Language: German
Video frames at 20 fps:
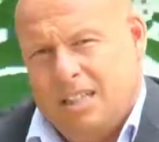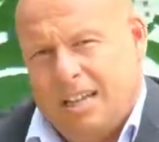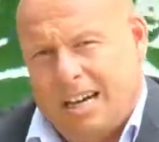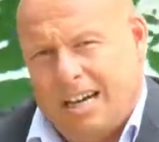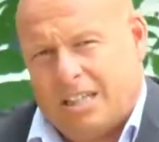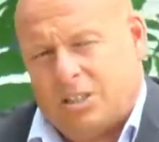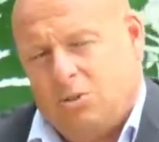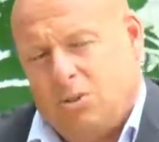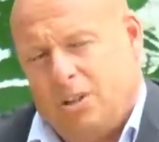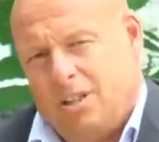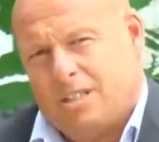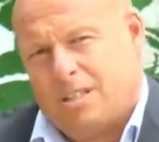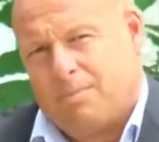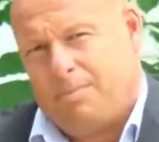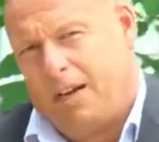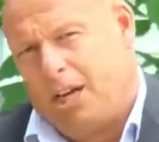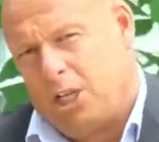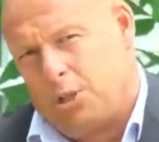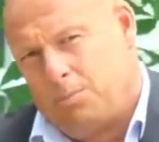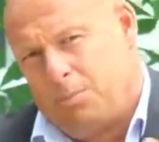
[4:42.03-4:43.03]
Aktuelles
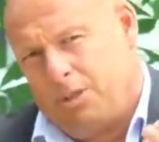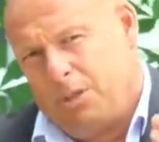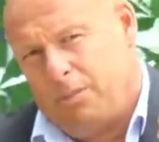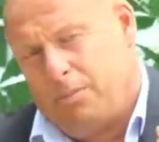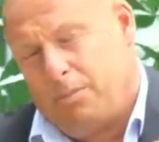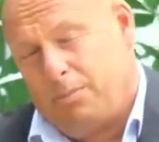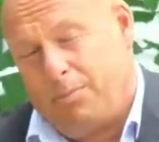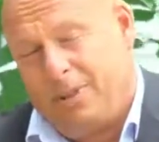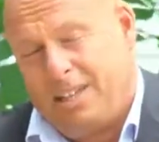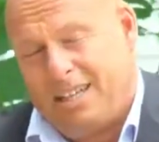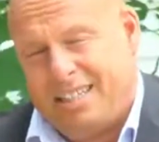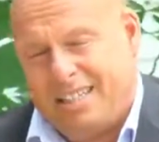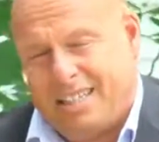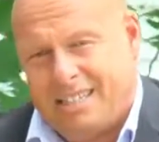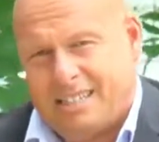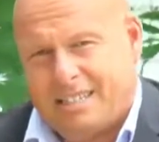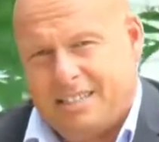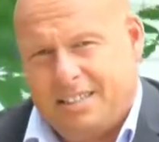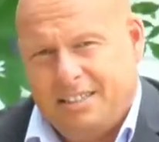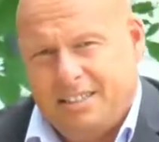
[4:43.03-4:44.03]
Beispiel per
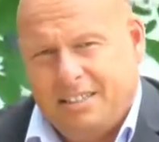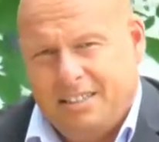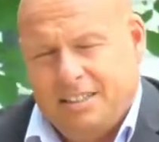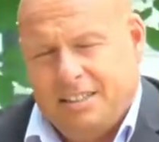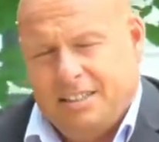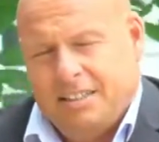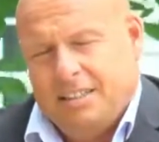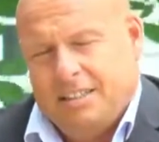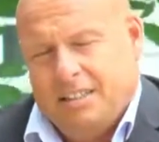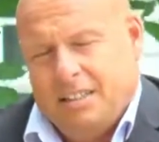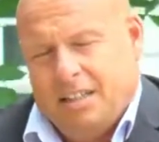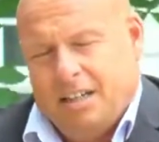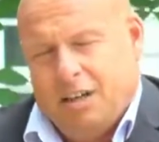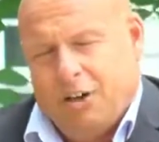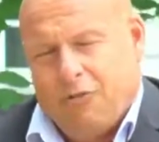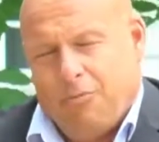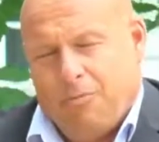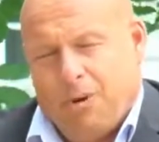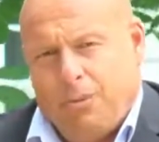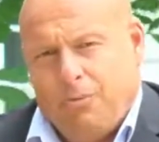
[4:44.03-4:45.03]
gestern.
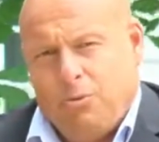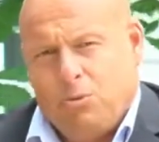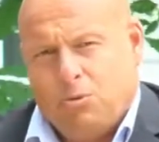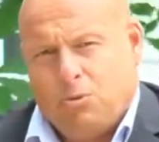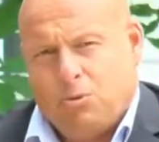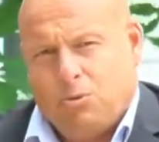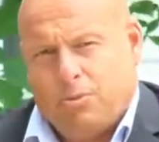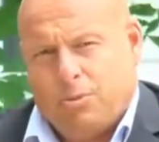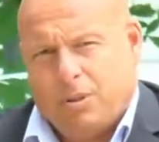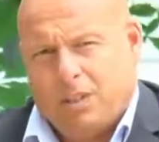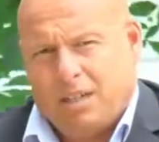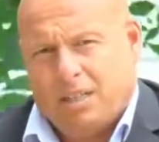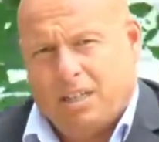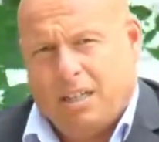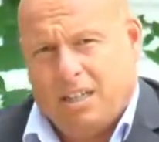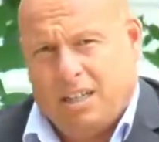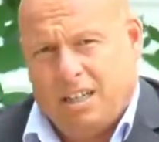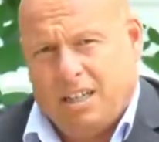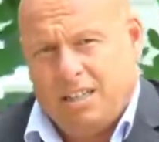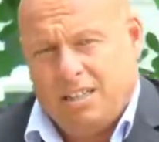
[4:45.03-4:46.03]
Auf meinem
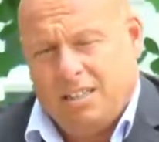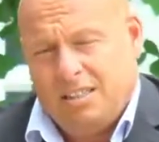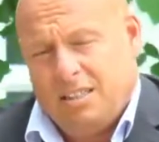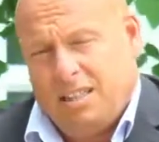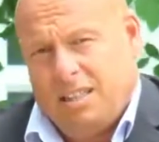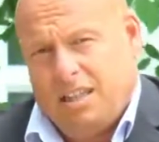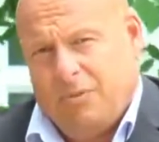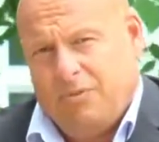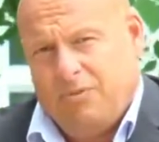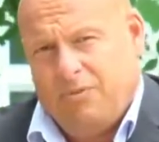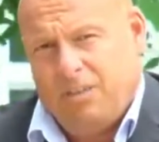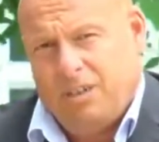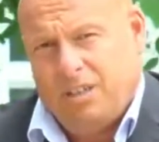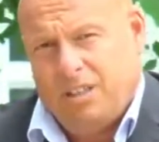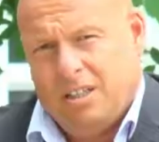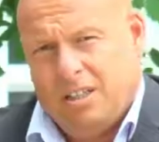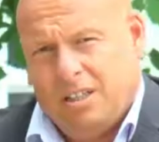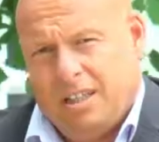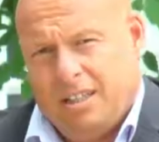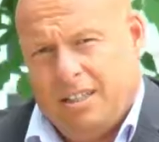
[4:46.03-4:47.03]
YouTube-Kanal haben
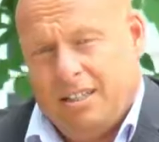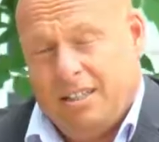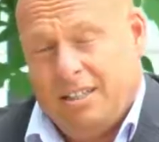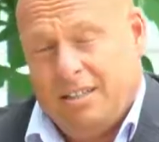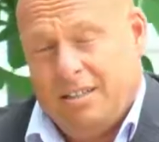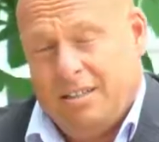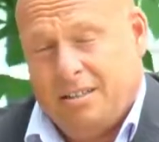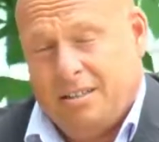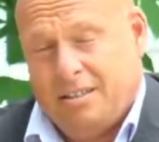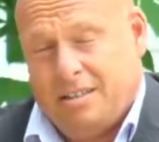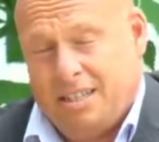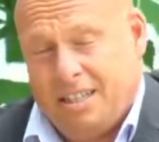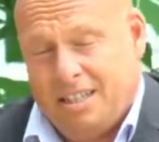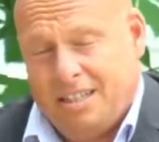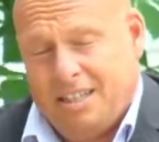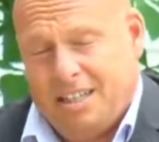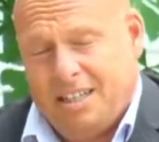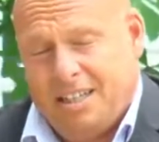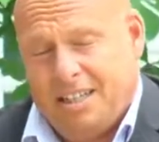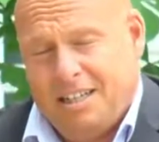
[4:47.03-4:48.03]
wir einen zehn
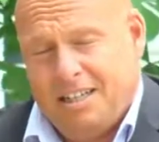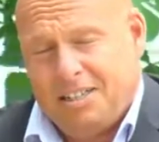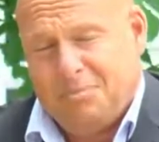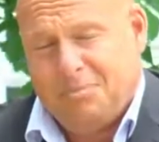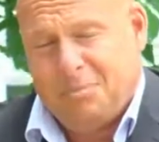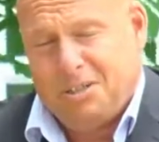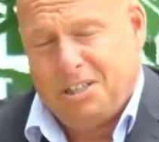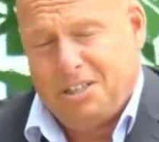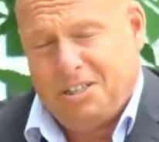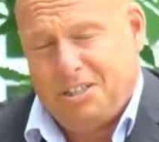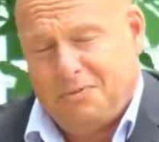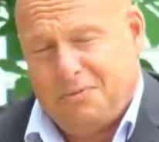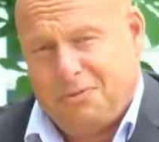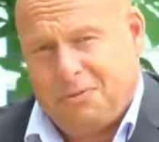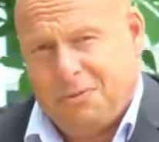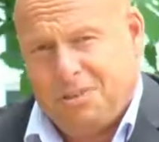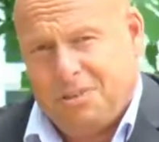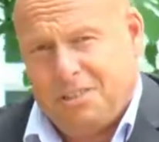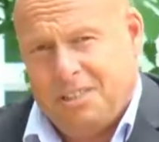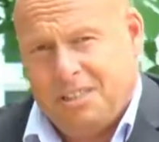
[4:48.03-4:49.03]
Jahre alten Bericht
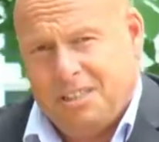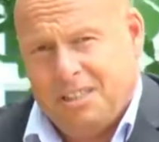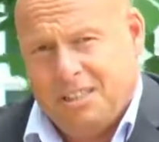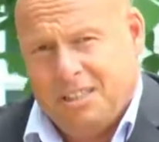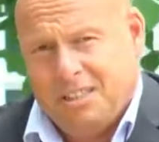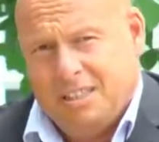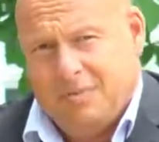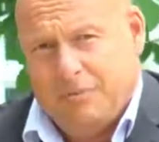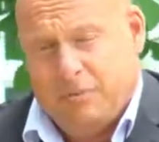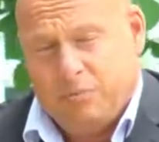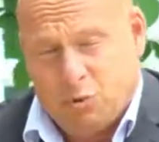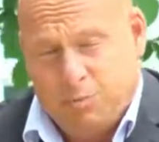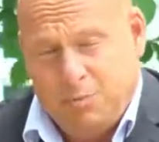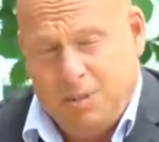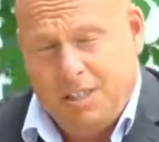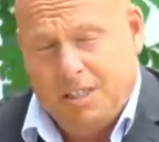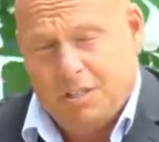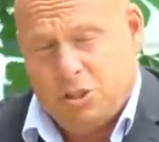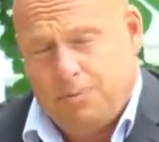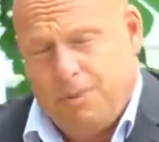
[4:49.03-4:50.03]
von, vom
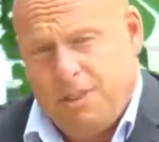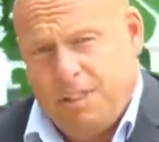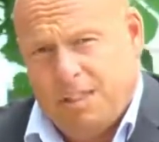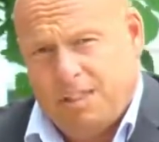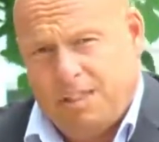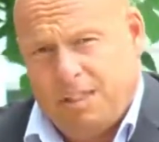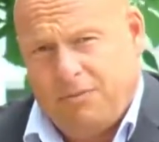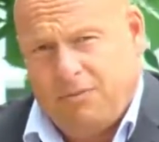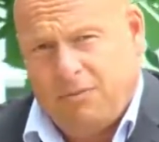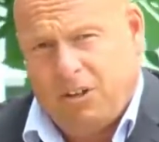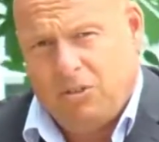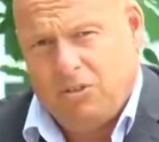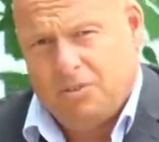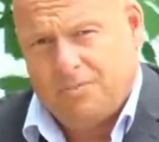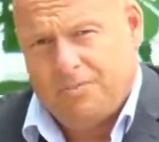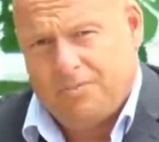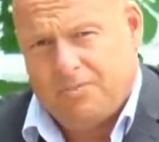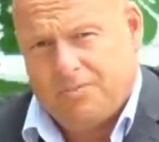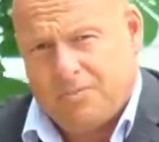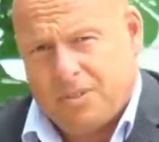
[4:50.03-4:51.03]
Spiegel, Spiegel TV,
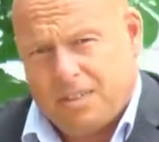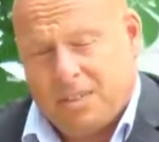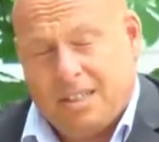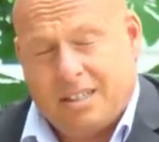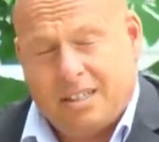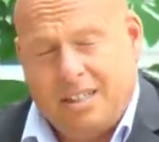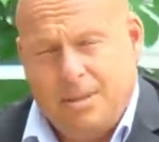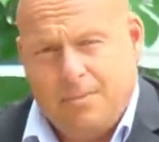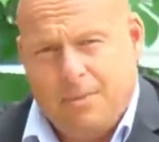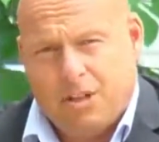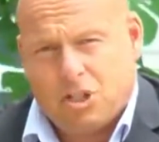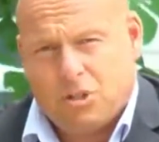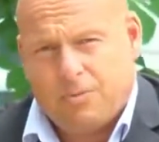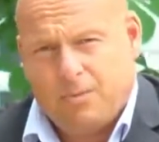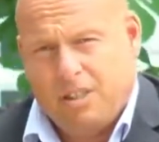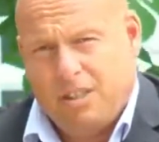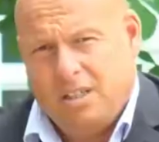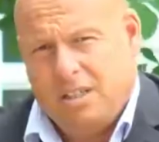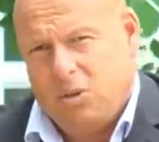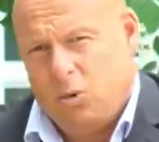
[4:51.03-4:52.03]
der
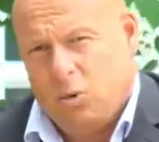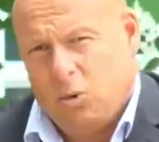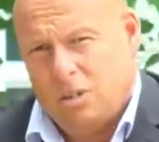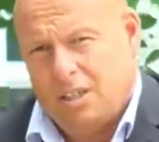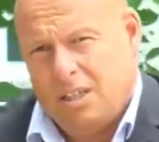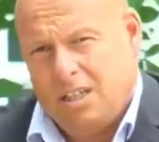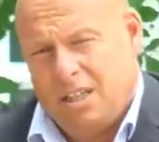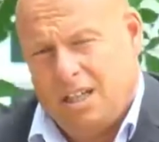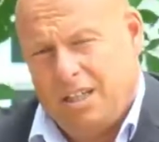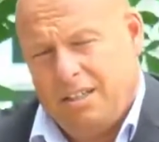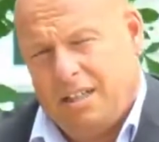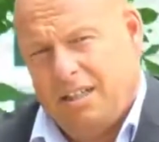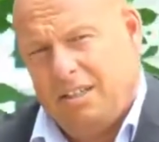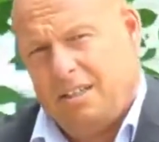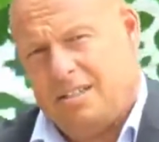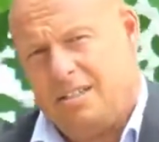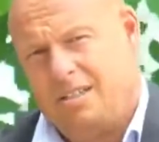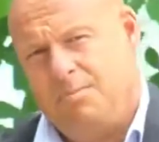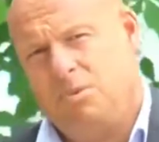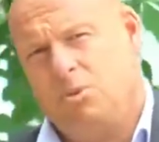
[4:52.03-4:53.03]
Klimaschwindel, hochgeladen,
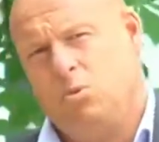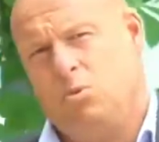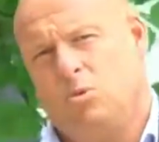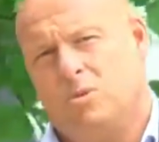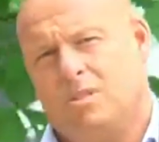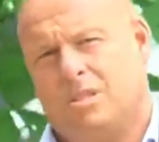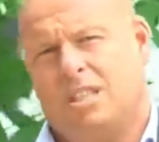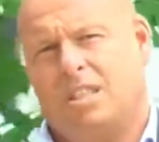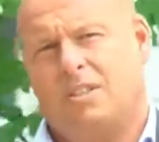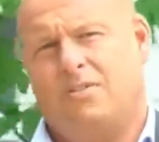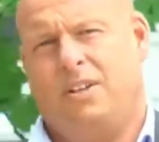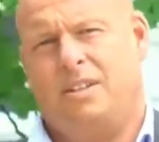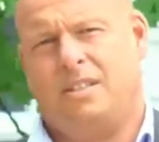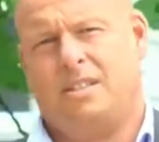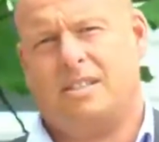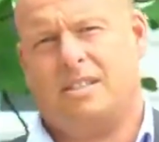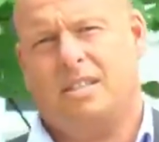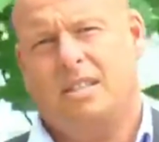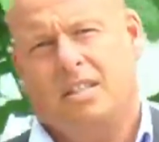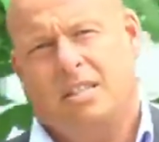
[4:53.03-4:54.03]
eine
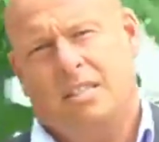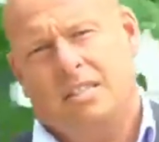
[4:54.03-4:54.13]
7-Minuten-Sequenz.